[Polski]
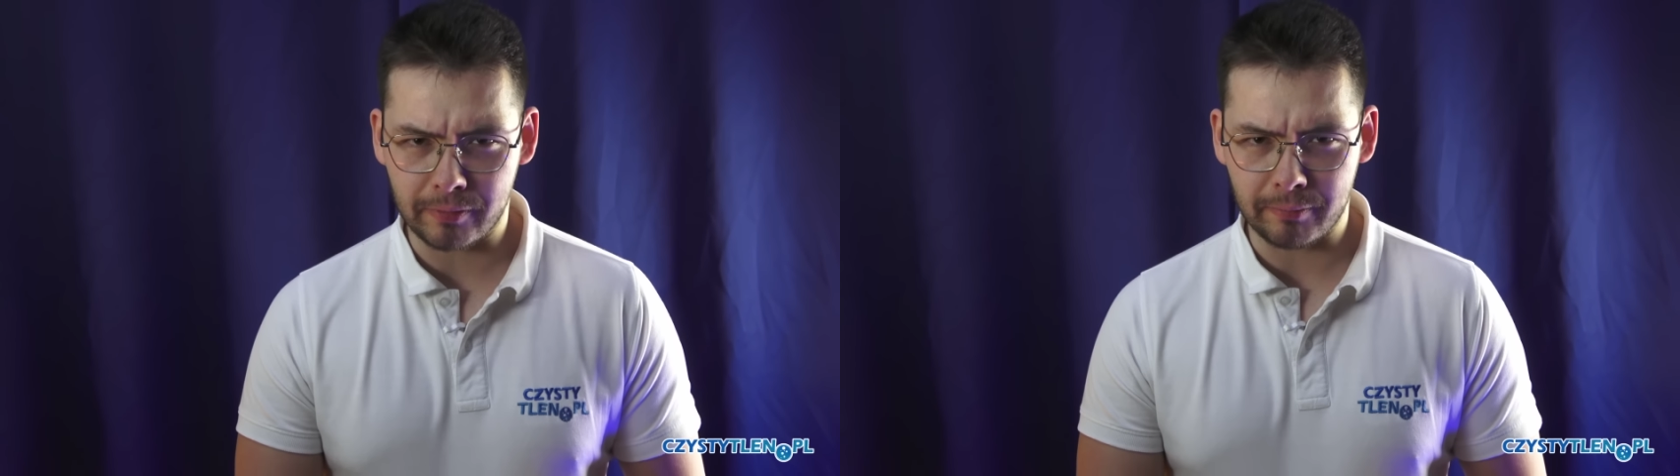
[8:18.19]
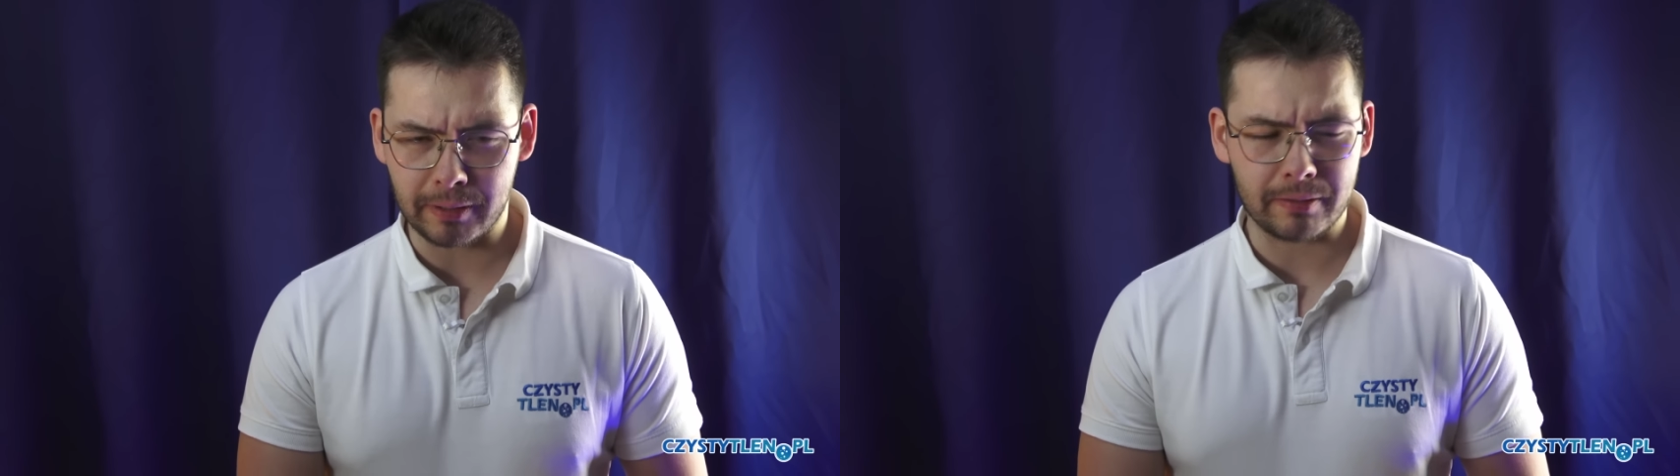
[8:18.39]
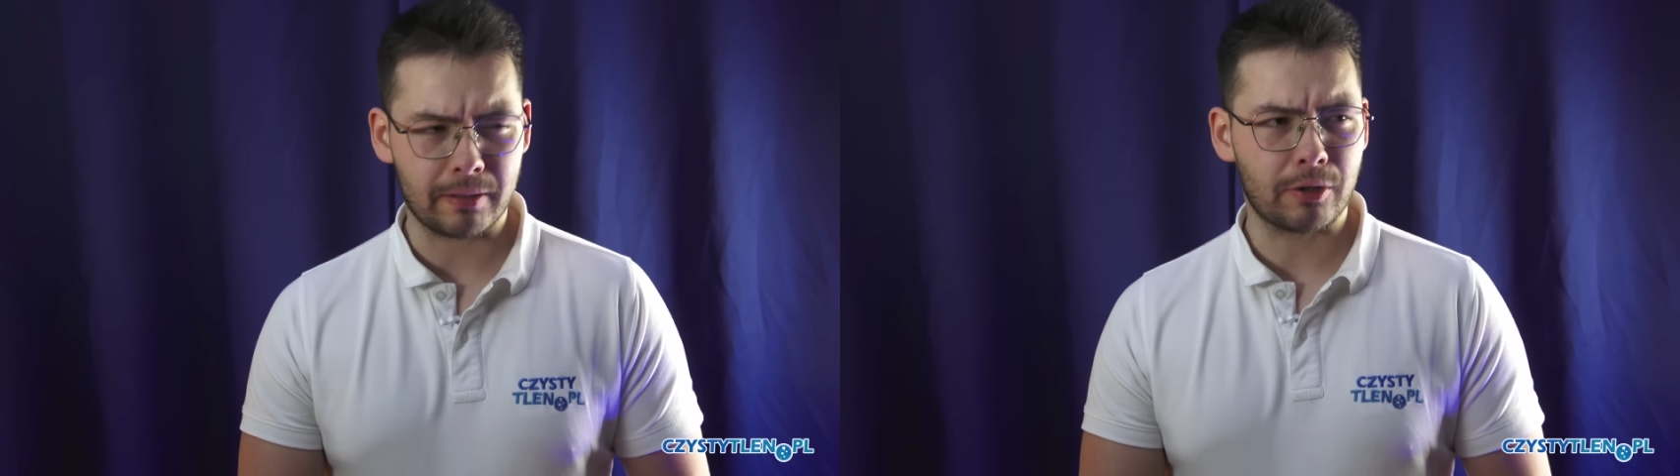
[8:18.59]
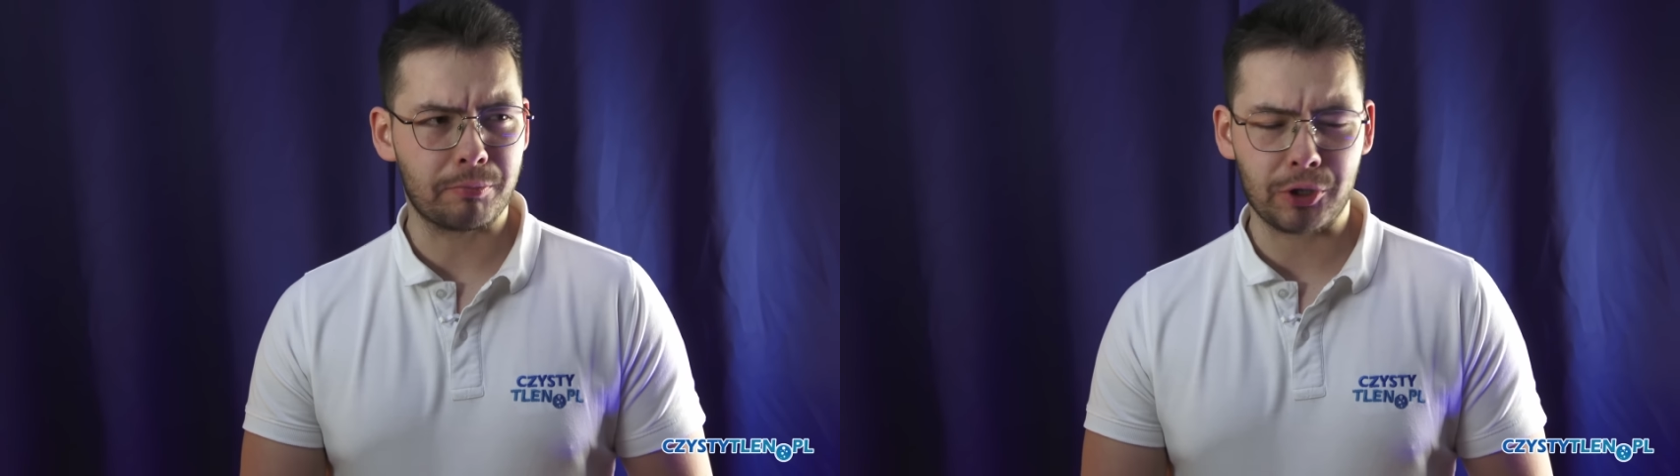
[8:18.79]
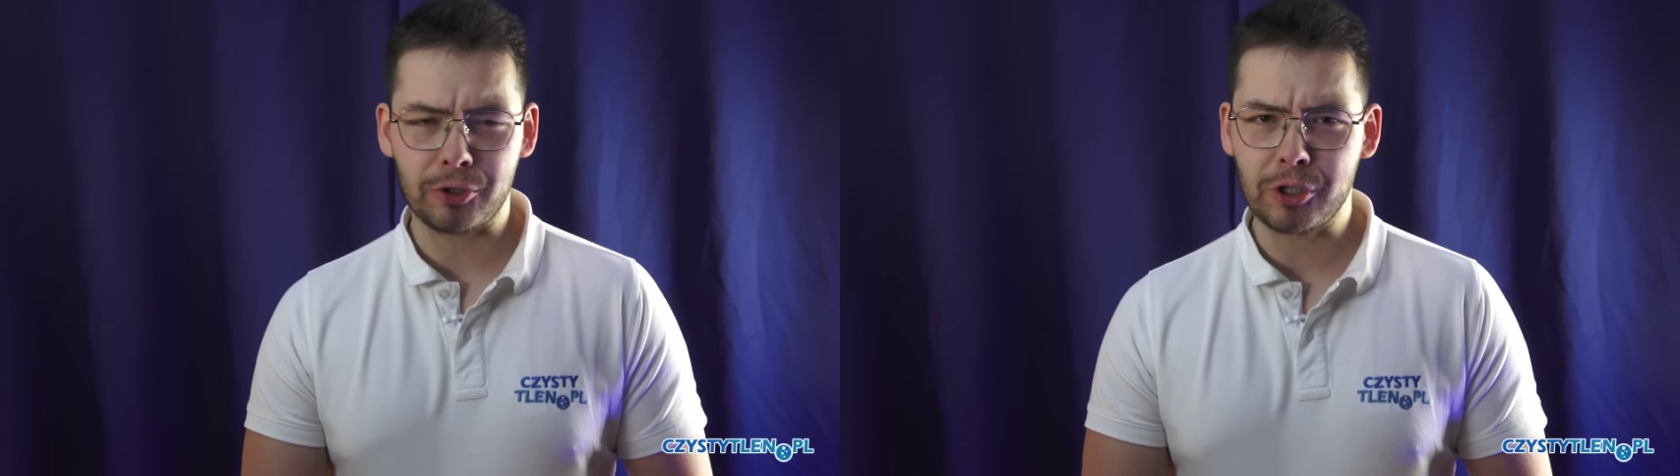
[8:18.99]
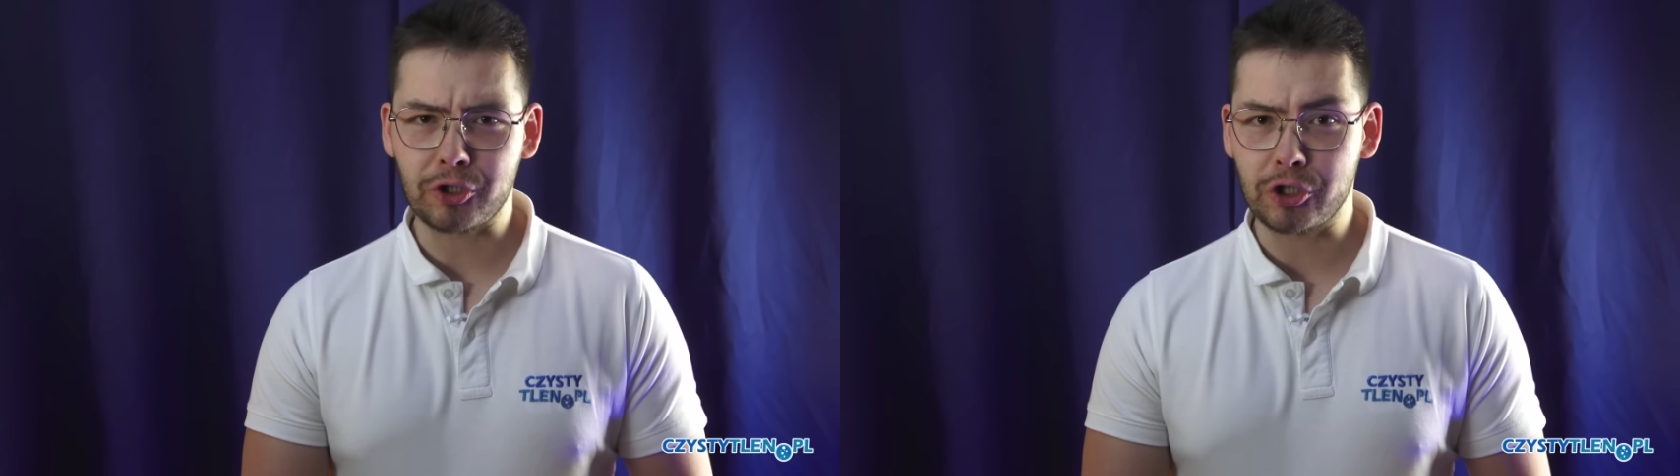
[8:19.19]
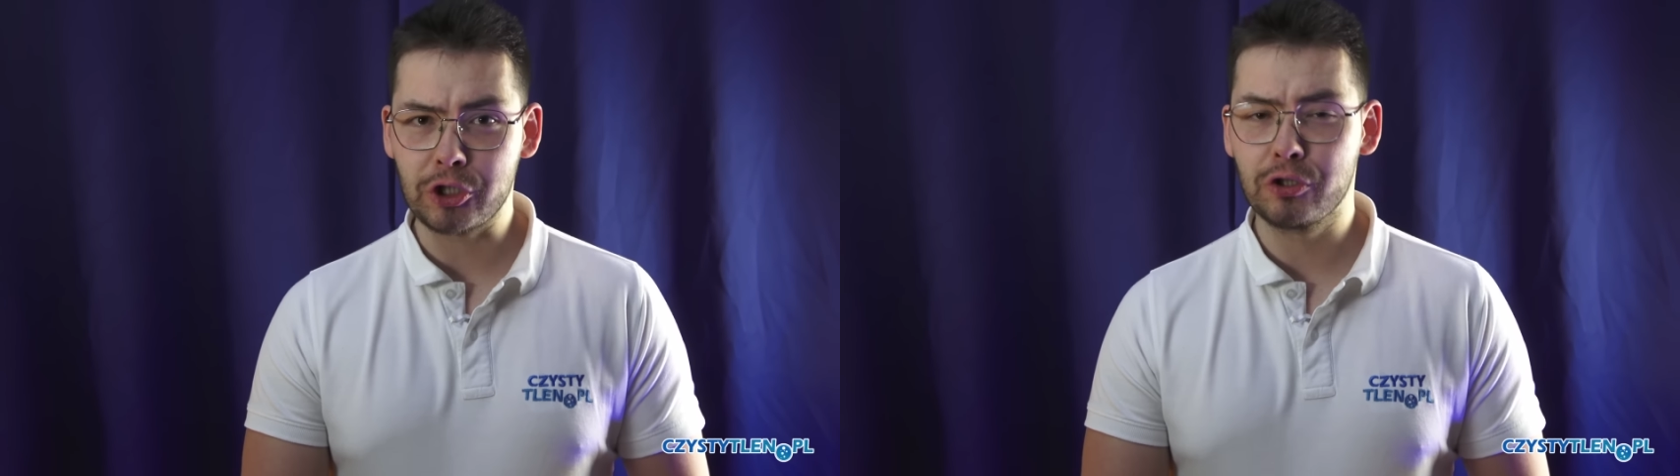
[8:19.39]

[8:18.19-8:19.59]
klimatyzatory przenośne, czyli